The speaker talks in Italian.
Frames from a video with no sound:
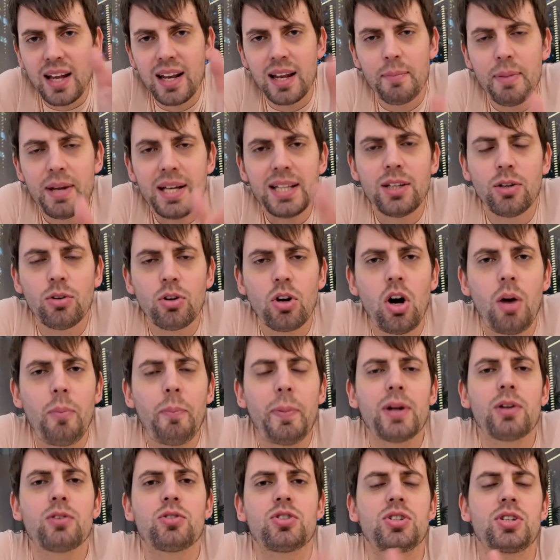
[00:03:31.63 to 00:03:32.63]
le big
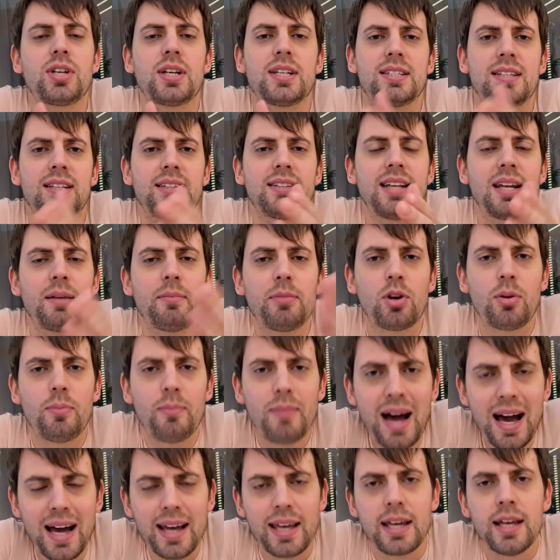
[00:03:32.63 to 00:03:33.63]
d'Europa non si azzarderebbero
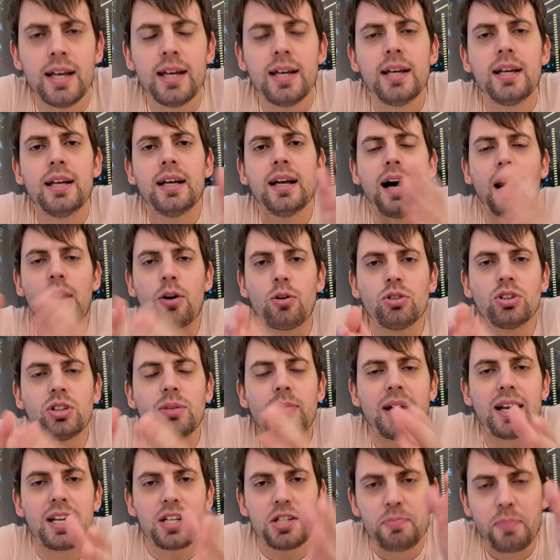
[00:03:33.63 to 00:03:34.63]
mai a
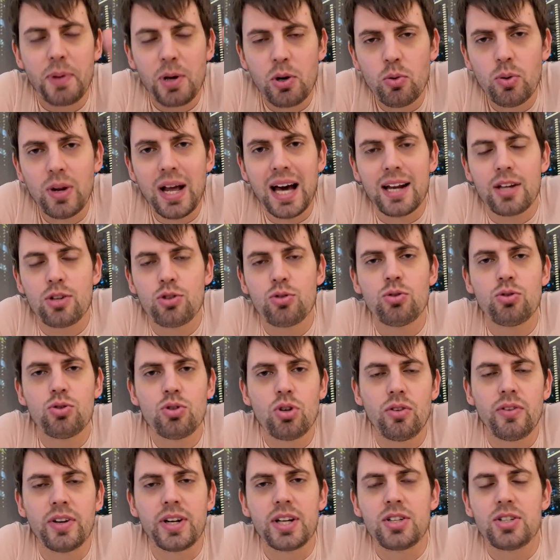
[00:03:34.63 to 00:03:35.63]
continuare a speculare sui
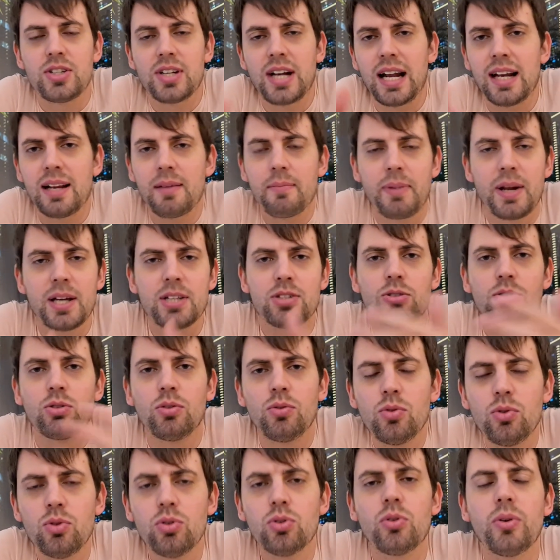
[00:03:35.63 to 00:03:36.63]
giovani, girarli in prestito
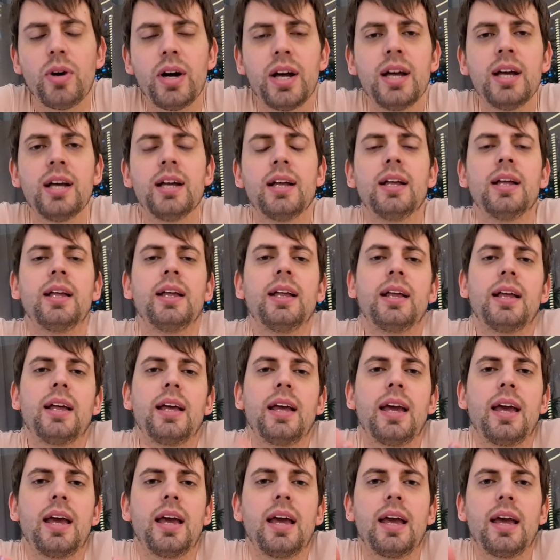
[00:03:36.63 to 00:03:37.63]
ovunque,
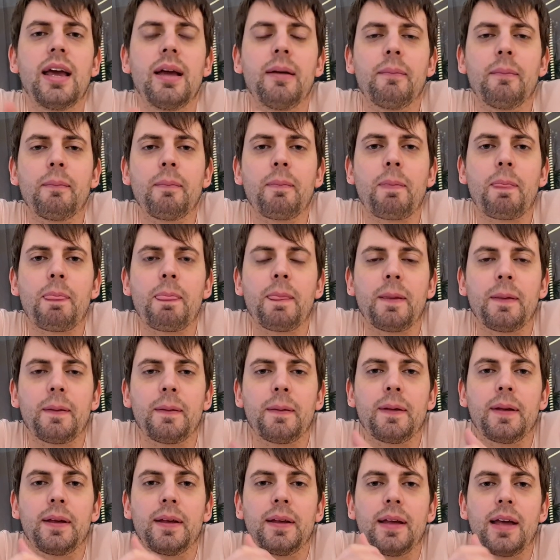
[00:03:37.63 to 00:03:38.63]
e,
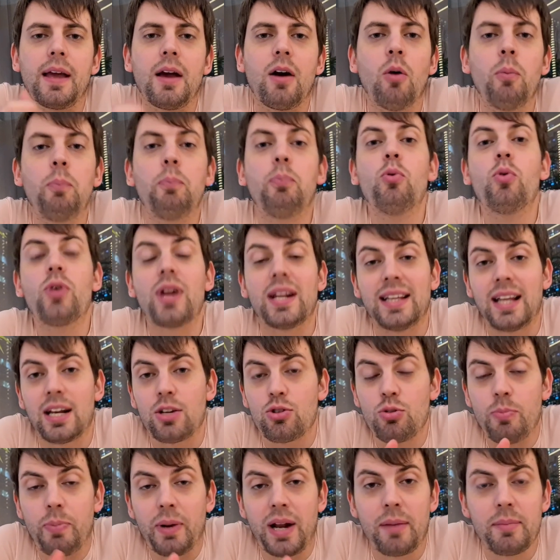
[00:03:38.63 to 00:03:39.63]
ehm, oppure andare
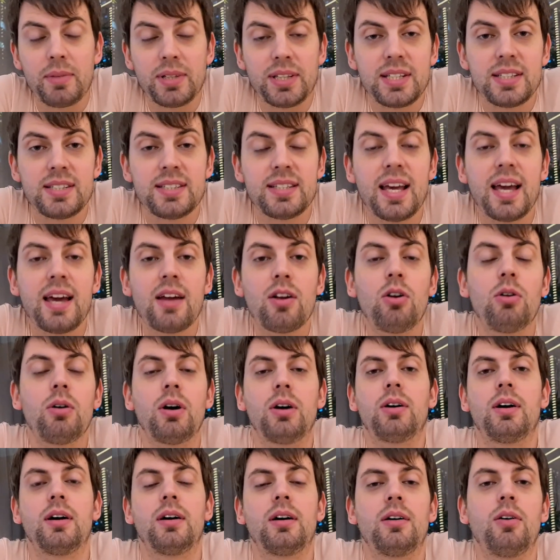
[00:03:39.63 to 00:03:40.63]
su parametri zero,
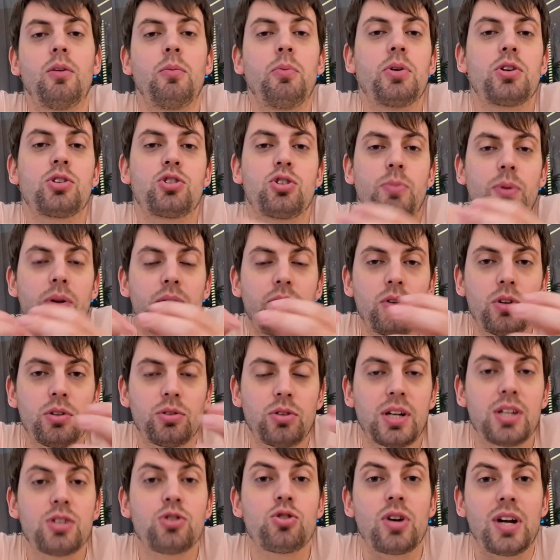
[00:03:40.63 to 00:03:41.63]
eh, oppure
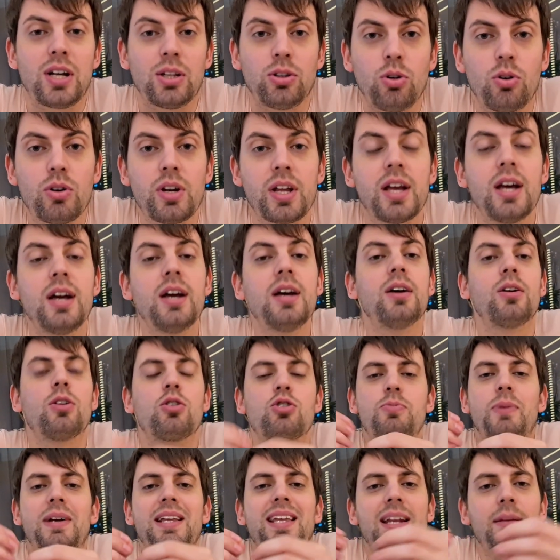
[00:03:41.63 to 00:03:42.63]
sopravvalutare i giocatori,
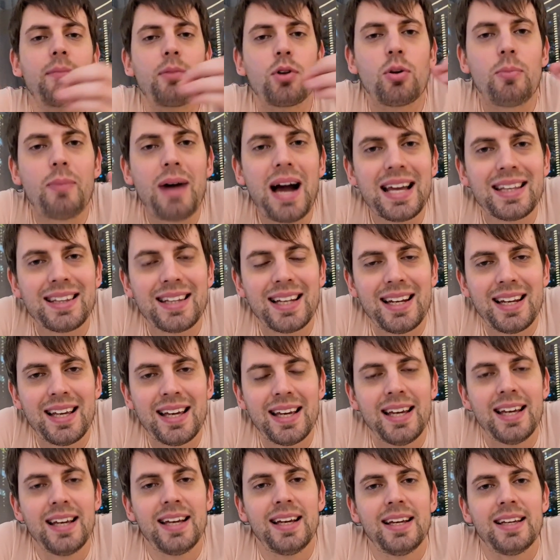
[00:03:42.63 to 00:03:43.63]
non sbaglierebbero mai
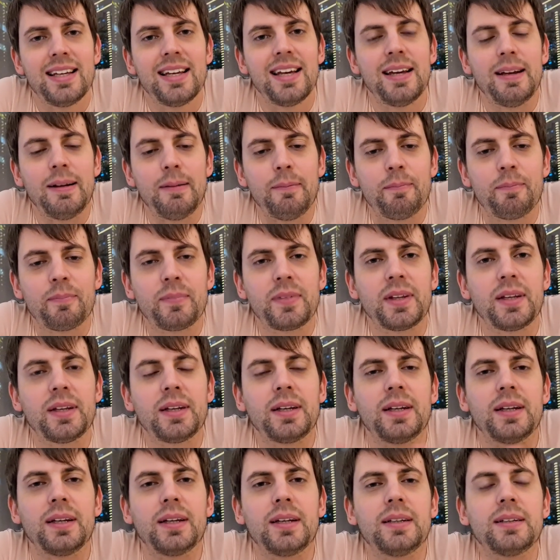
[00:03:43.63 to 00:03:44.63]
delle, ehm,
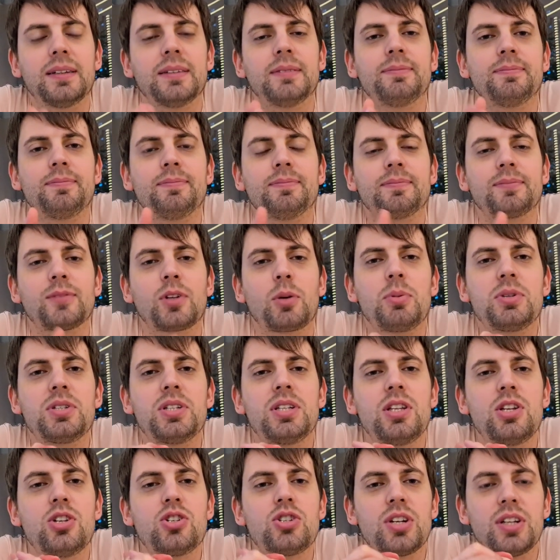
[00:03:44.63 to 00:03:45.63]
eh, come
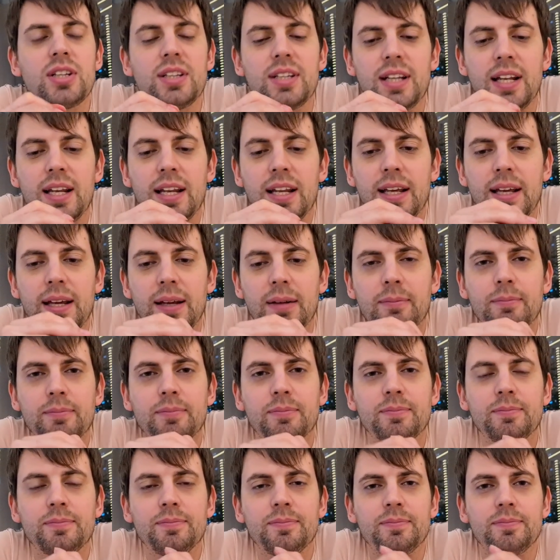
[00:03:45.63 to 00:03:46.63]
si dice, delle
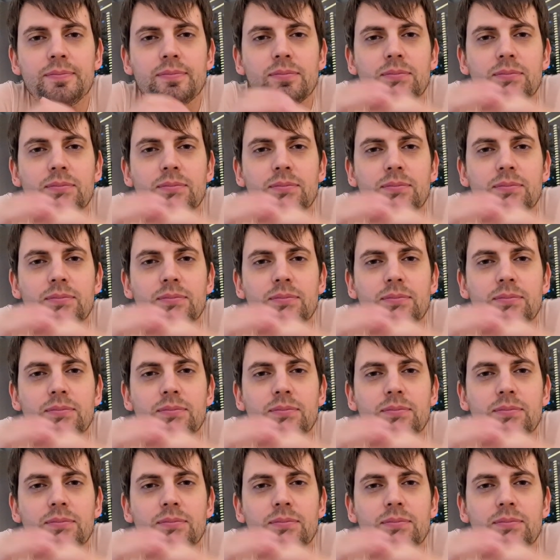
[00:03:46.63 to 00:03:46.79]
mm,